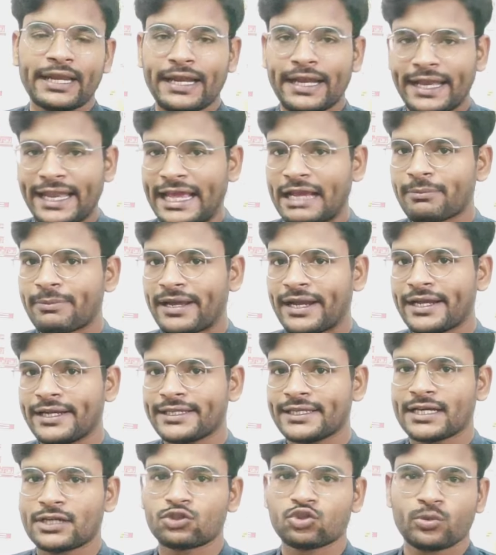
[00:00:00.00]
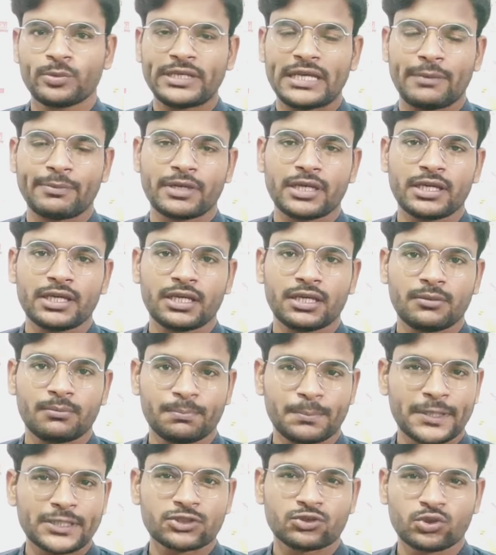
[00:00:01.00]
नेक बैंड या जो भी आपकी
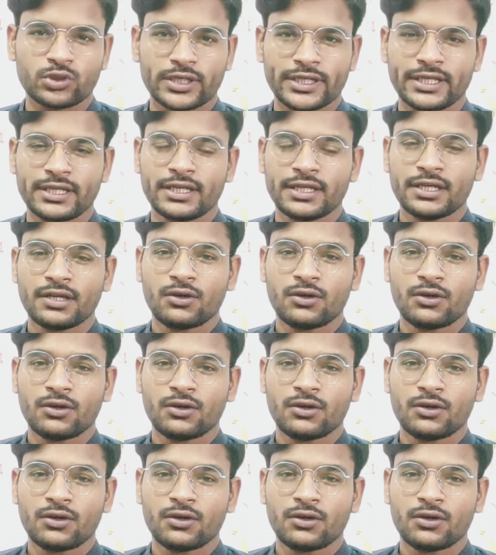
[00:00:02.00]
बर्ड्स हो गए